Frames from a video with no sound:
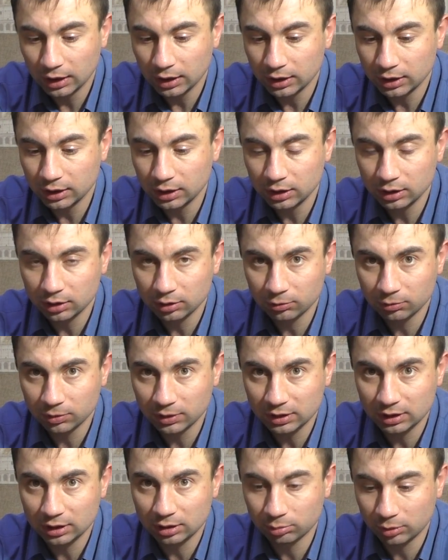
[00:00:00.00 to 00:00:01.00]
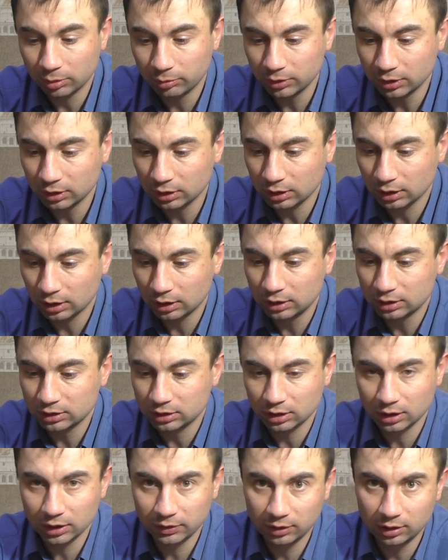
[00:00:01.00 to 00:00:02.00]
И в этот момент они
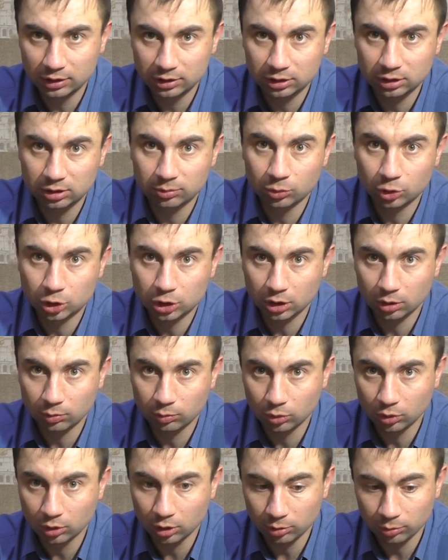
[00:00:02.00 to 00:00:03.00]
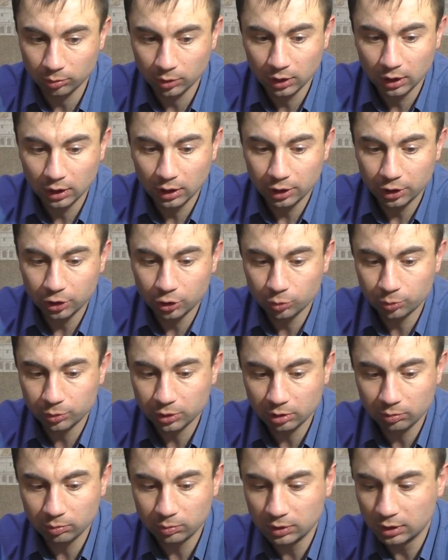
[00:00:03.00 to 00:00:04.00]
становились немножко боком. И у
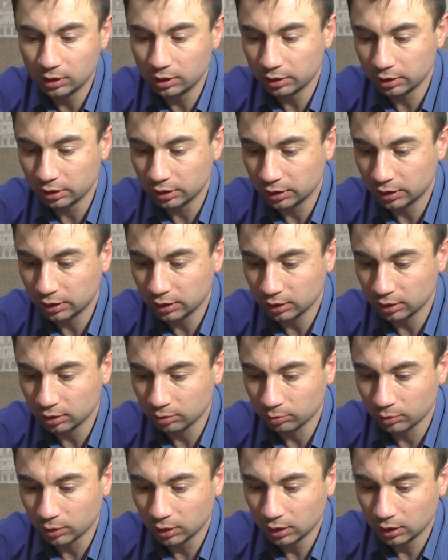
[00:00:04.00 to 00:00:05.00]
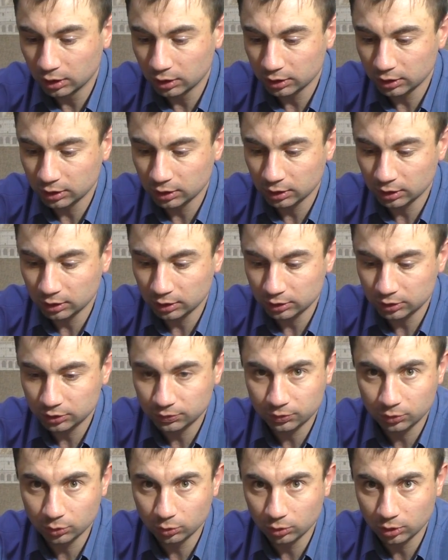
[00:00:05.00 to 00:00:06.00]
меня были рядом э, с
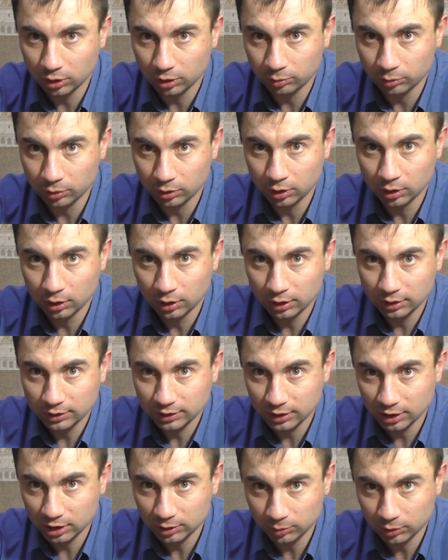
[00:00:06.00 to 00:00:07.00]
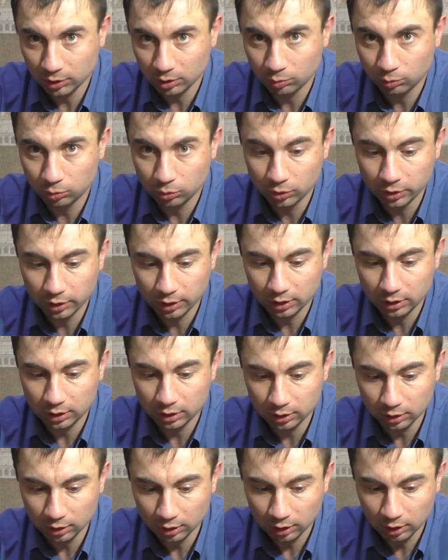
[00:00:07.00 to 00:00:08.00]
втулками, скажем так,
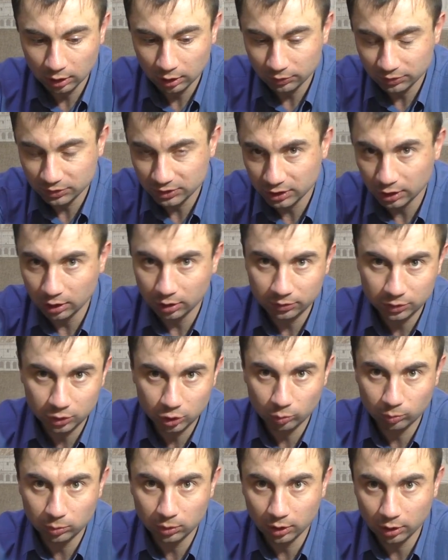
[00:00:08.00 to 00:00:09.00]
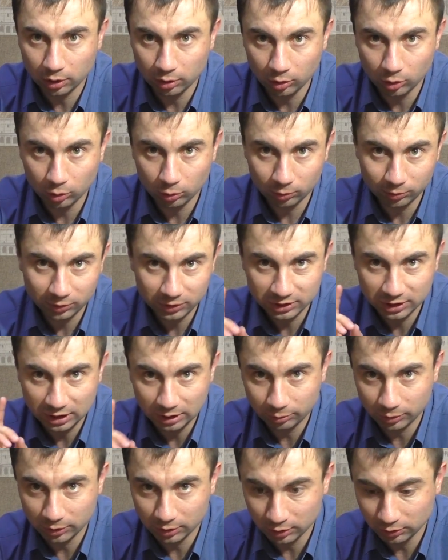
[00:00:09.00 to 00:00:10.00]
бугорки. В целом все было клево, вы
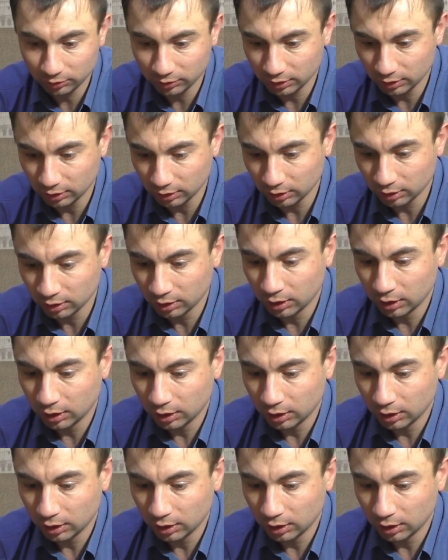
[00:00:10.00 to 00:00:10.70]
сами это видели.